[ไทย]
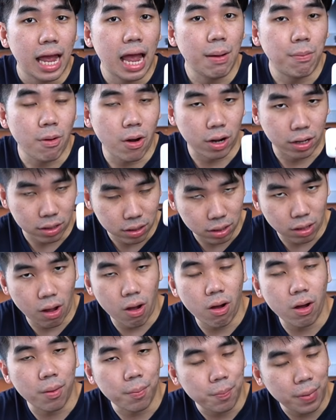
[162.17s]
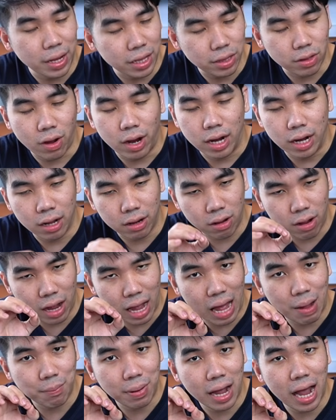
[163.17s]
AirPods ต้องไปสอย แล้วก็
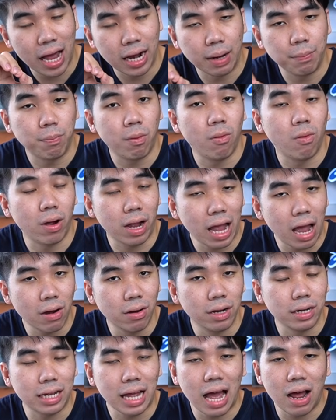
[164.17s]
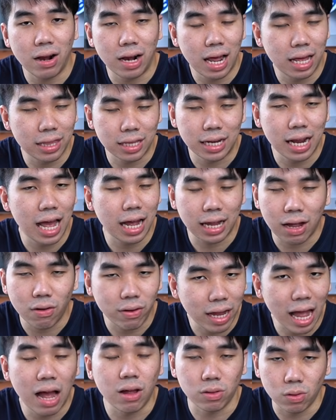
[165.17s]
ห้ามพลาด Apple 9เดือน9 Lazada
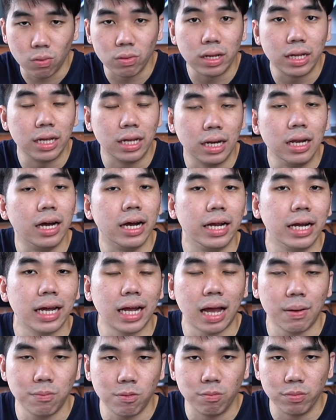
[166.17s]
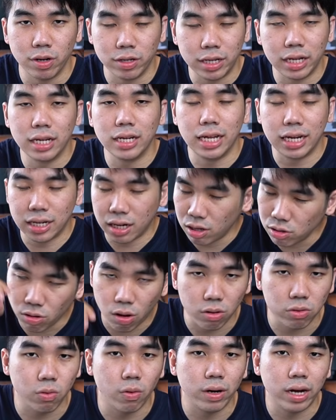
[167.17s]
99 ตรงนี้เลย นะ ครับ ผม เดี๋ยวทิ้งลิงก์ทั้ง
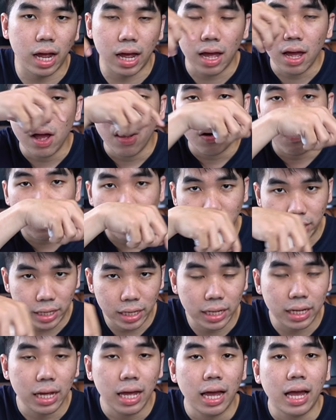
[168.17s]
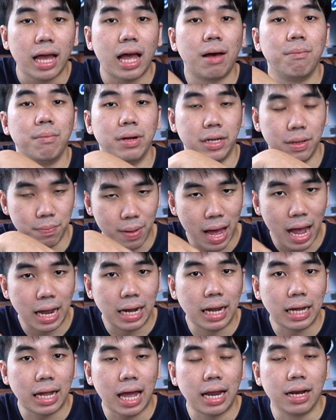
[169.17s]
2 ตัว เนี่ย ไว้ที่คำอธิบาย
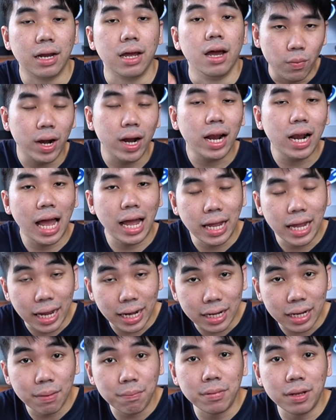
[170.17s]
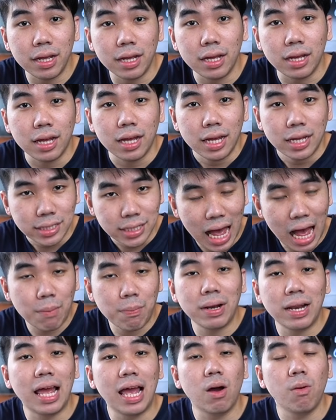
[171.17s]
แล้วกันว่าถ้า ใครเห็นคลิปนี้ช้า
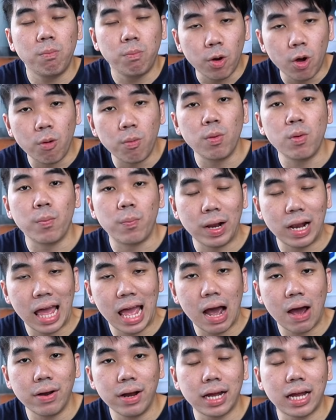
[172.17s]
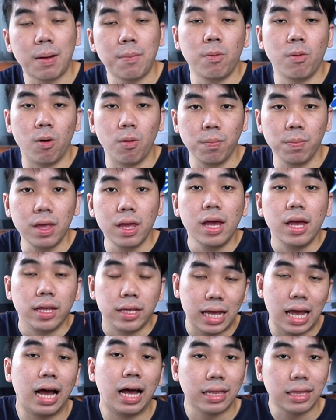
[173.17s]
ไปแล้ว โปร มัน หมดไปแล้ว นะ ครับ ผม
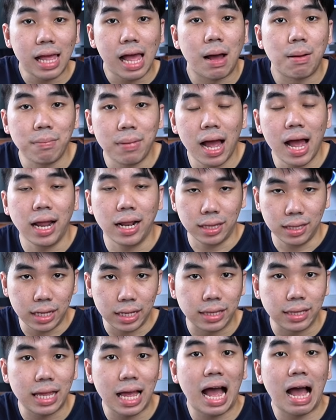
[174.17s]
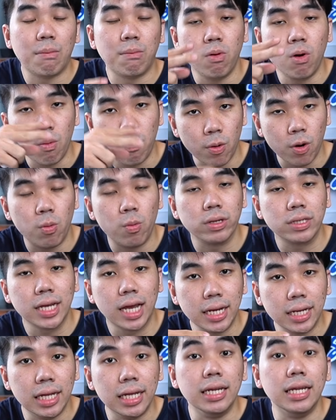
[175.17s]
ยังสามารถติดตามพวกโปรโม
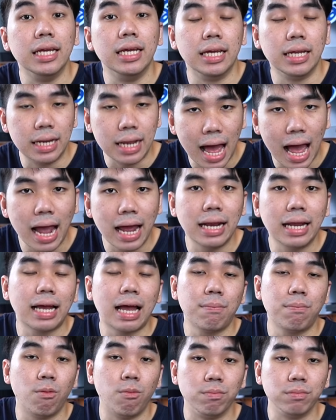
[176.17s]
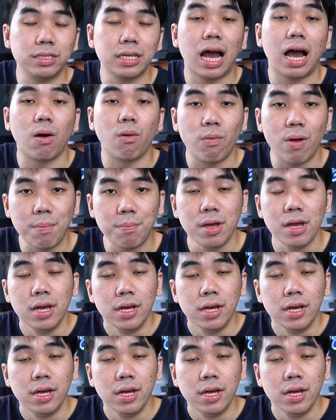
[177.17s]
ชั่นดี ๆ ได้นะครับผมจากเว็บ